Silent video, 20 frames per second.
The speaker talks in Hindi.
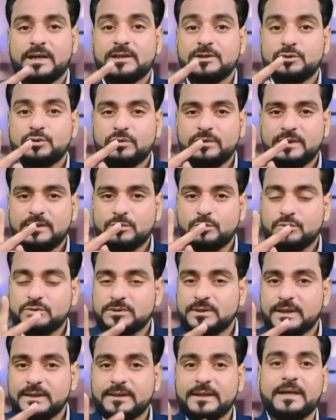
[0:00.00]
लेकिन जो ये
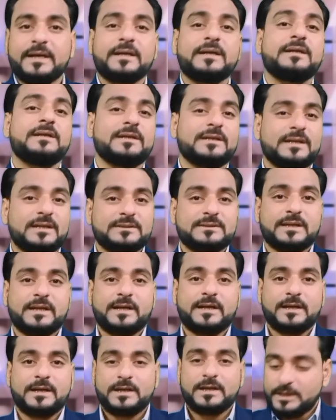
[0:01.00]
दूसरे तरह के
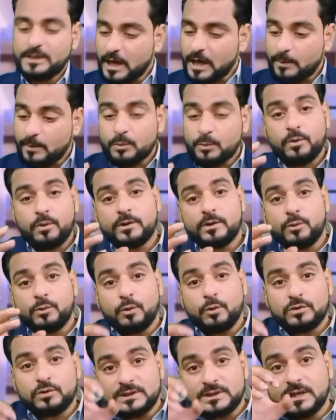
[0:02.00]
लीडर्स हैं ये आपको एक
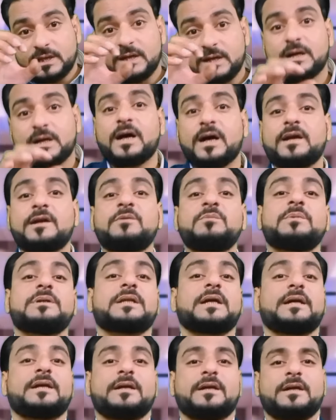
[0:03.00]
लॉजिकल कारण
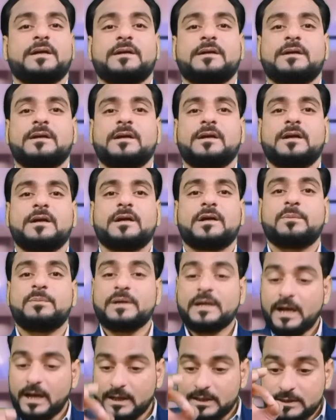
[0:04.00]
बताएंगे कि
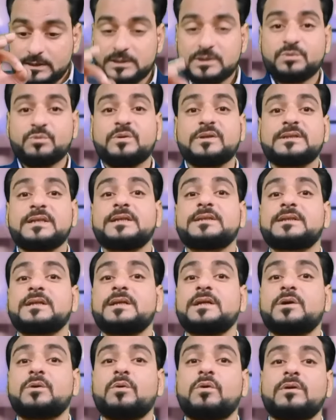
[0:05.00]
भैया इस वजह
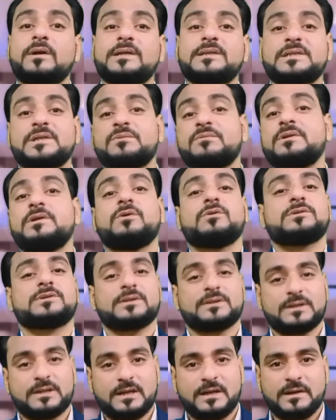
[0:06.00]
से ये गोल अचीव नहीं हो
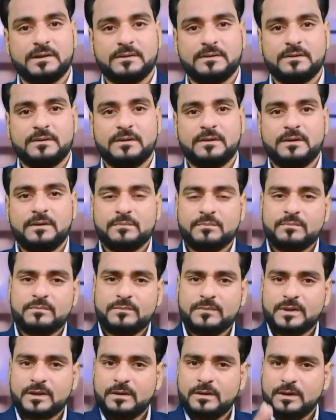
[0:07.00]
सकता
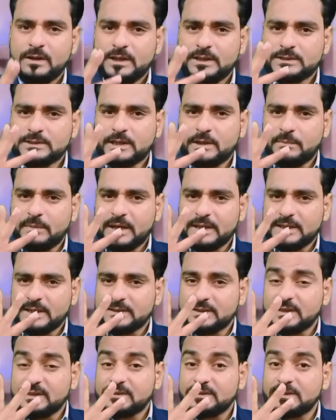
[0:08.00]
इसके बाद
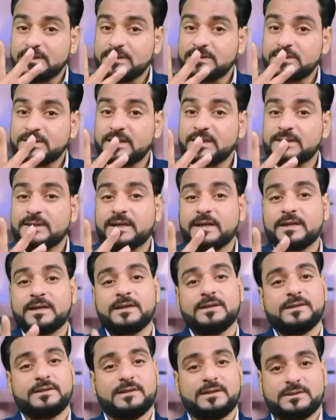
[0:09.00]
आते हैं तीसरे तरह
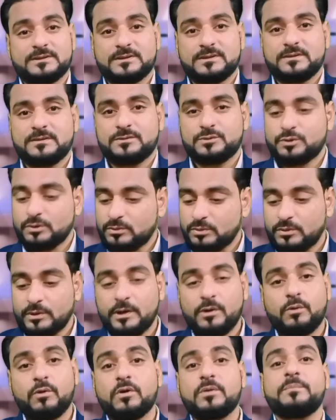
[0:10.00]
के लीडर्स जो
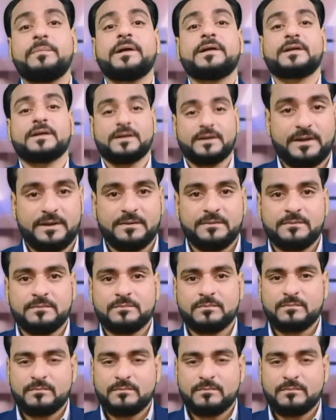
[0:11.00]
थोड़े और बेटर हैं